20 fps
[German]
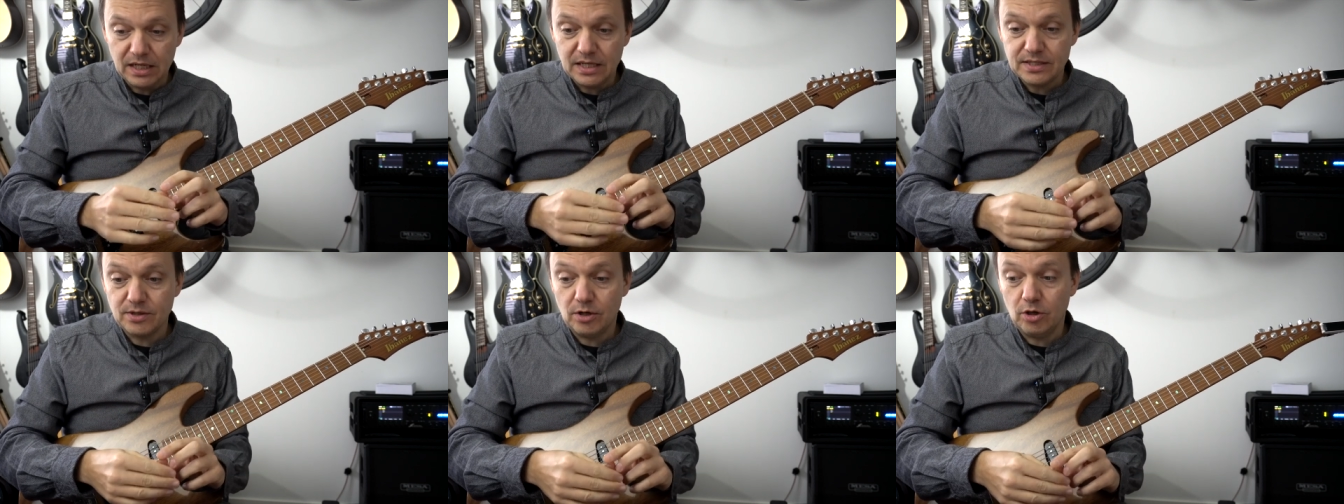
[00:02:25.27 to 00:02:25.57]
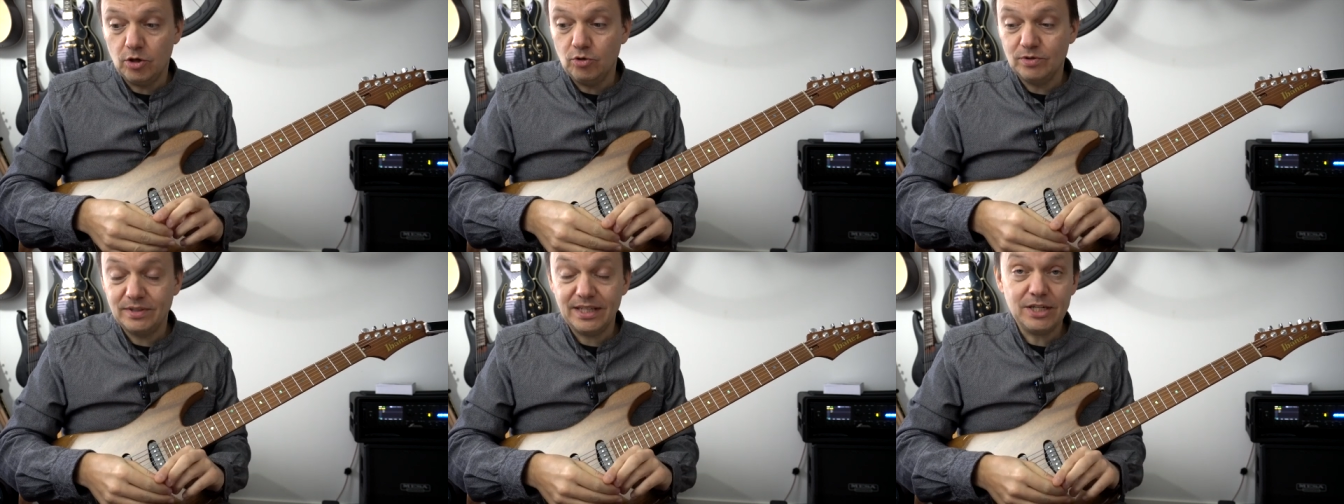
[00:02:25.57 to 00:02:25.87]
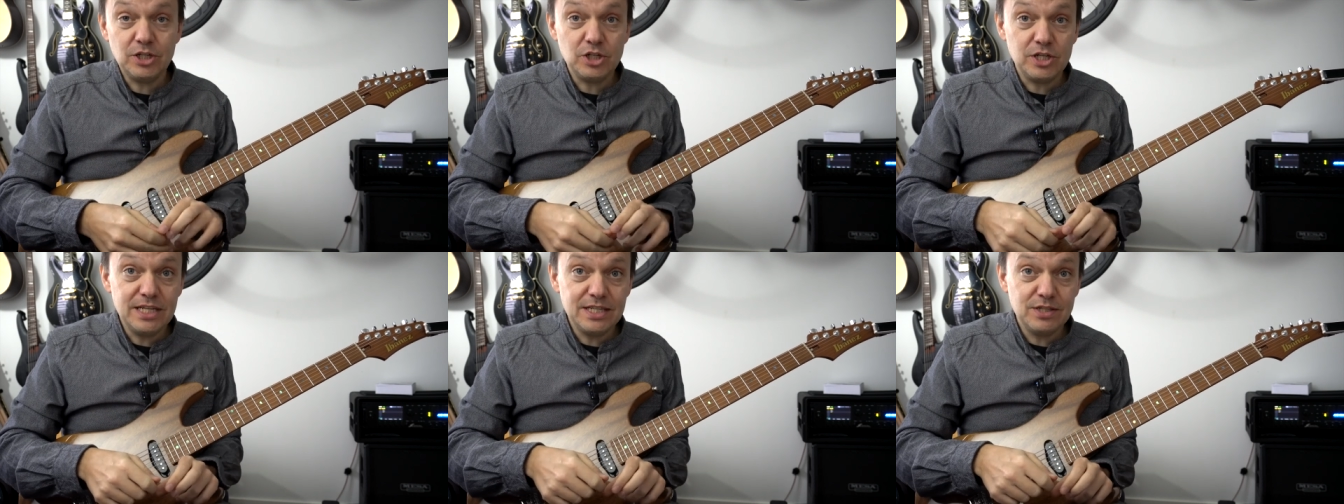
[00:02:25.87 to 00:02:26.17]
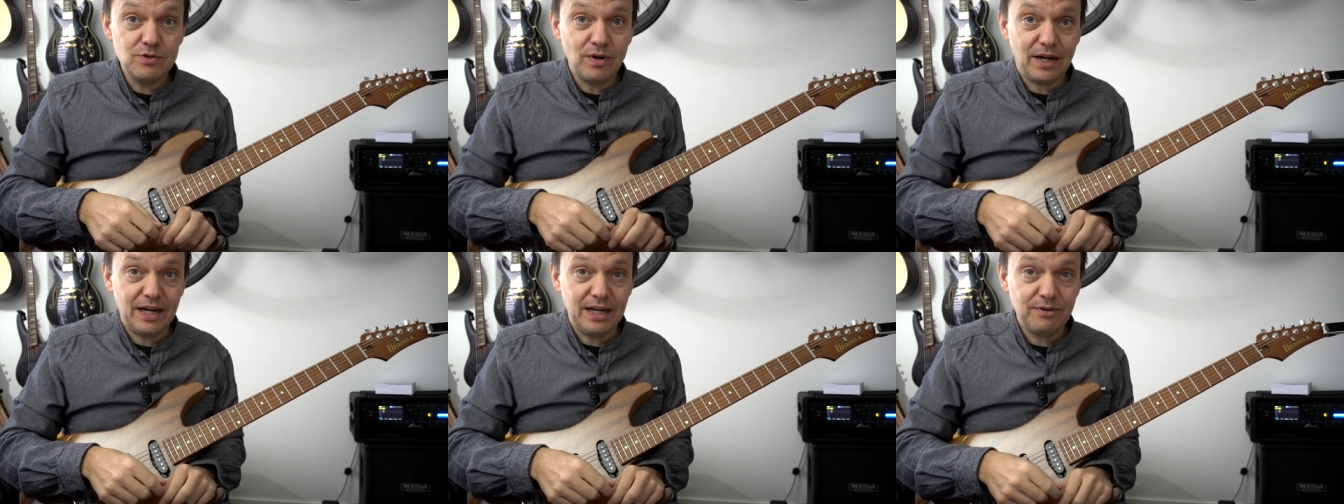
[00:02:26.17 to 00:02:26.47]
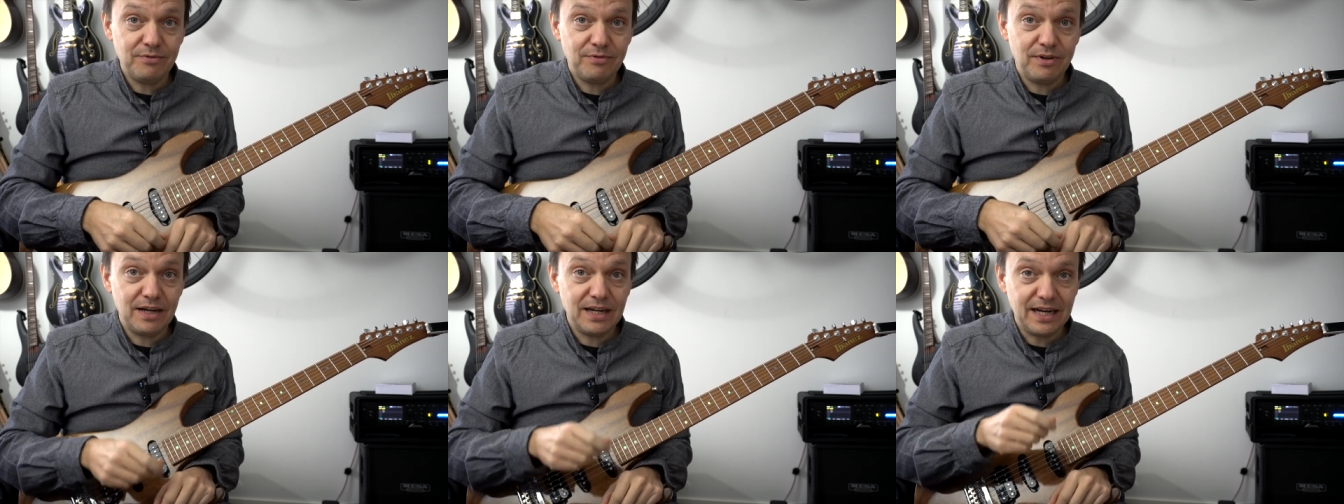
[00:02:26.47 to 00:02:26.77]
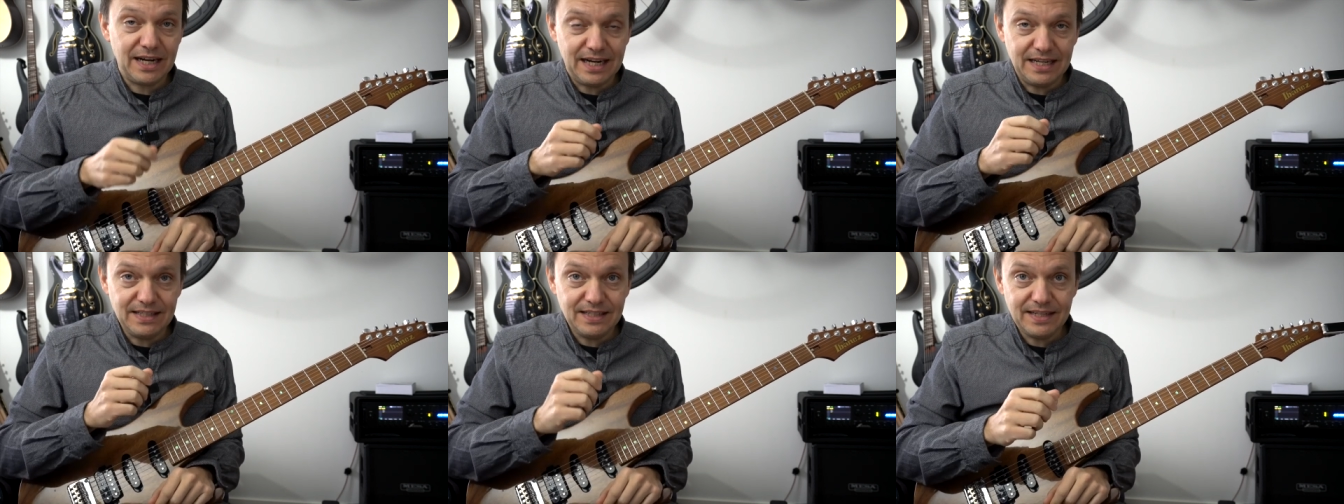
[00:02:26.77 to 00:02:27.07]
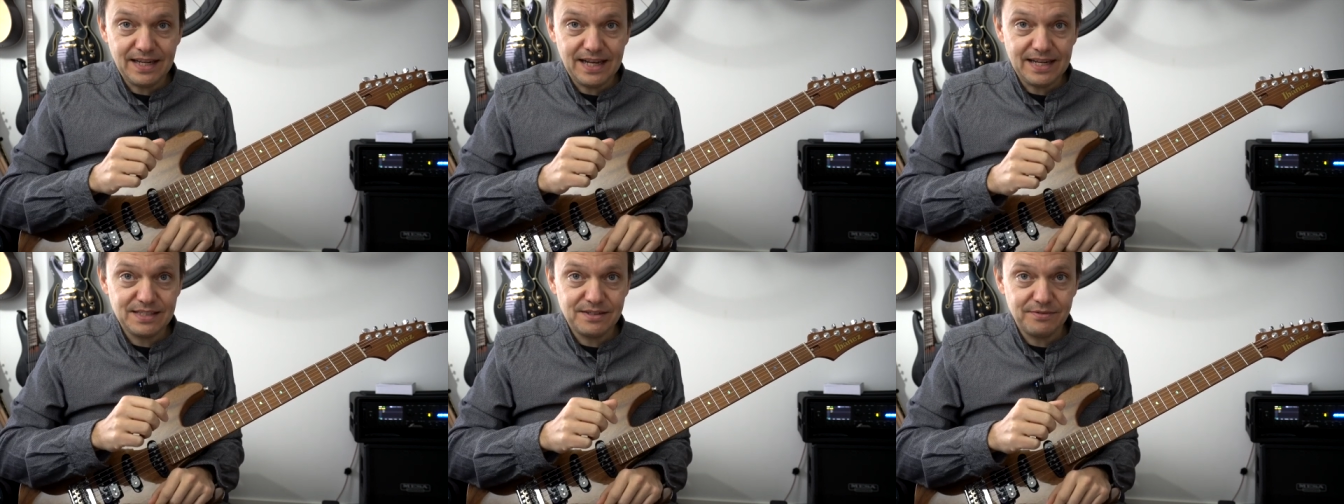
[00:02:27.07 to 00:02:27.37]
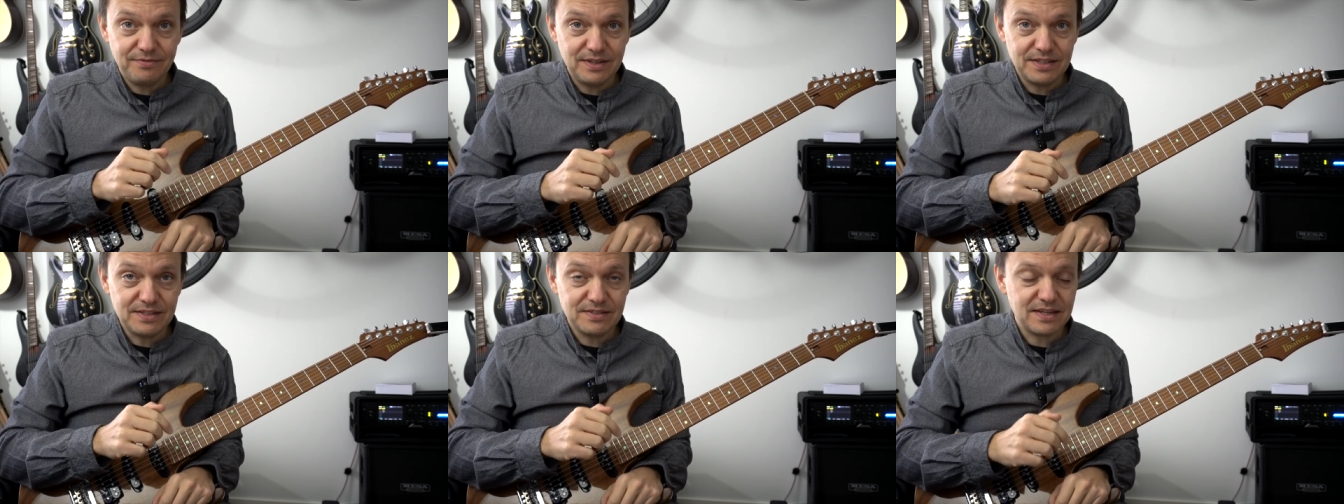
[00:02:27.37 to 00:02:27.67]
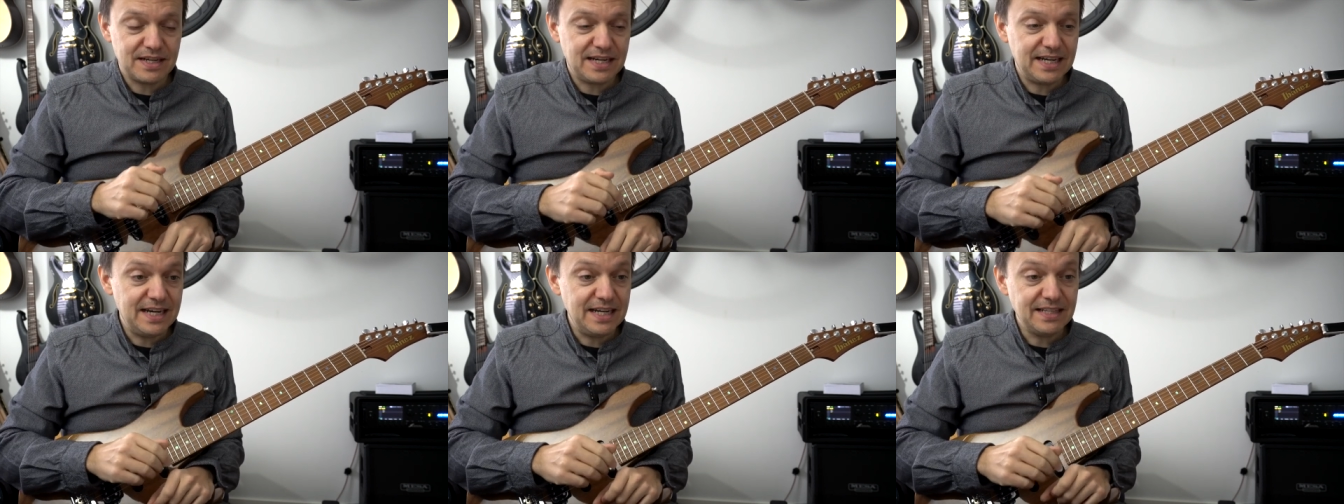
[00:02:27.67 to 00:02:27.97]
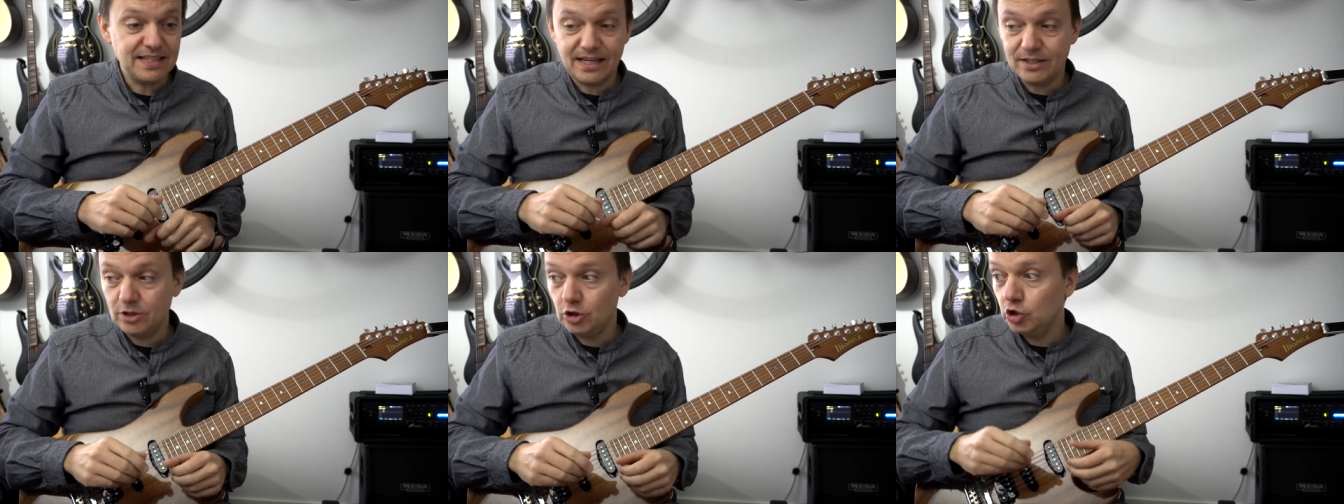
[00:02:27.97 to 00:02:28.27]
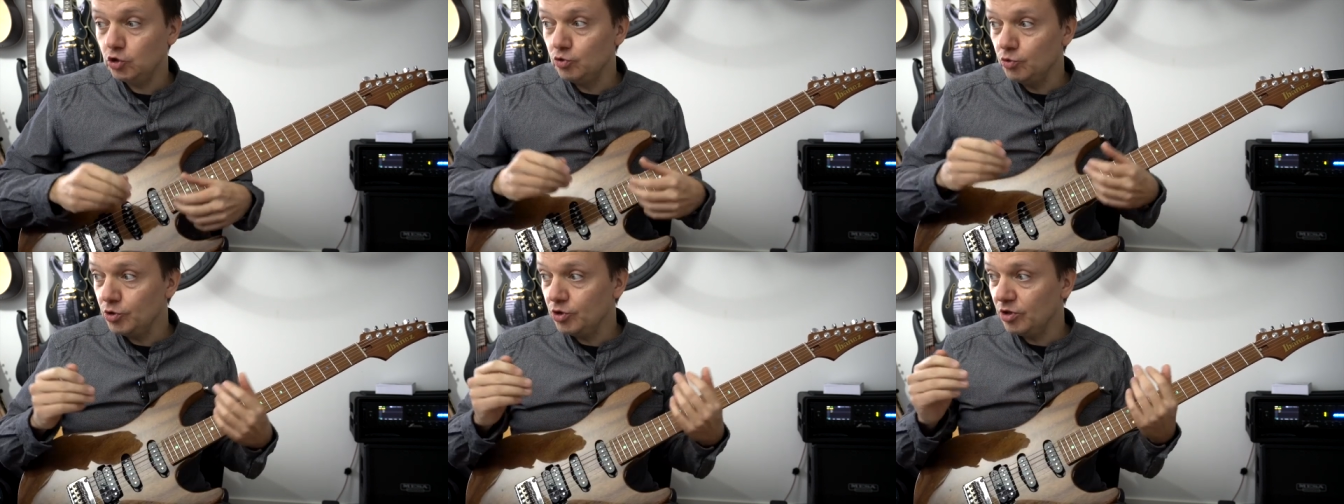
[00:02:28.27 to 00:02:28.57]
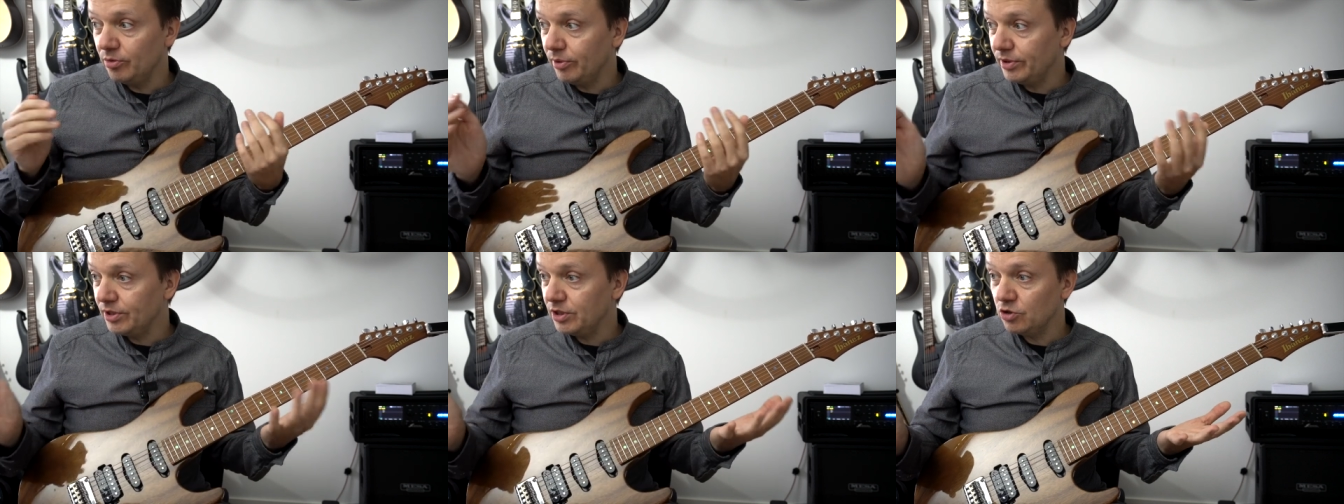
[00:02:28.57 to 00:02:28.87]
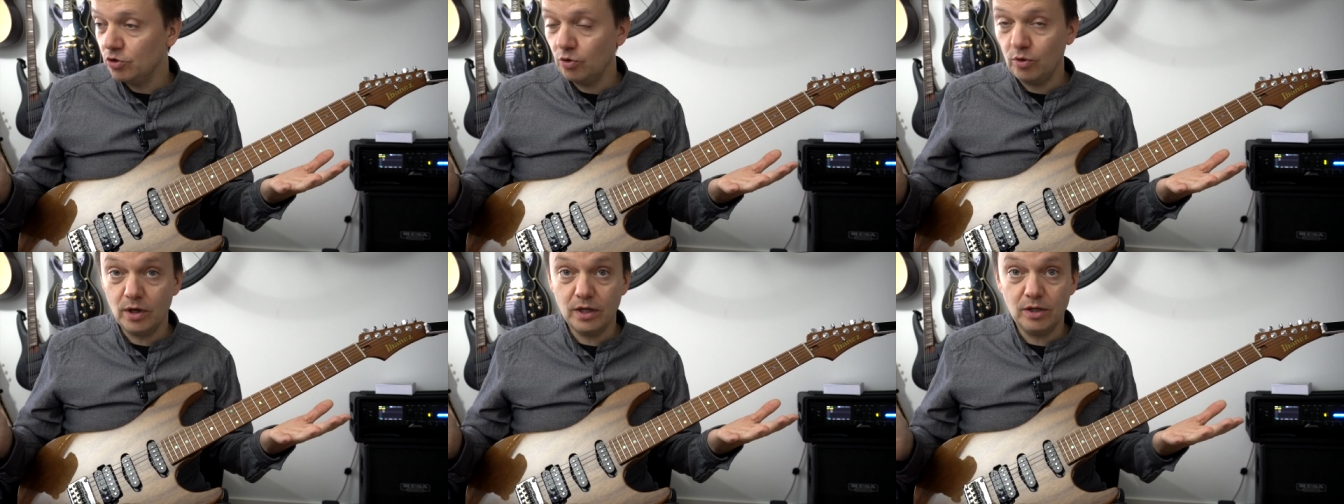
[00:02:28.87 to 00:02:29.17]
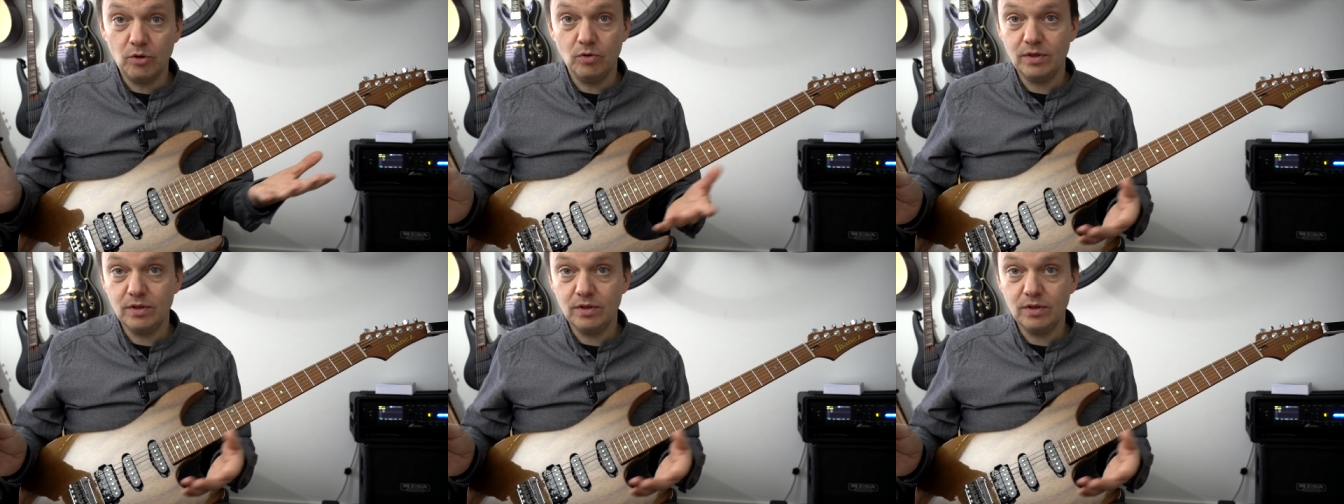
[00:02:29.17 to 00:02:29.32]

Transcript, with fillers: So, und dann schließt du einfach an den Exifix 3 deine Studio-Monitore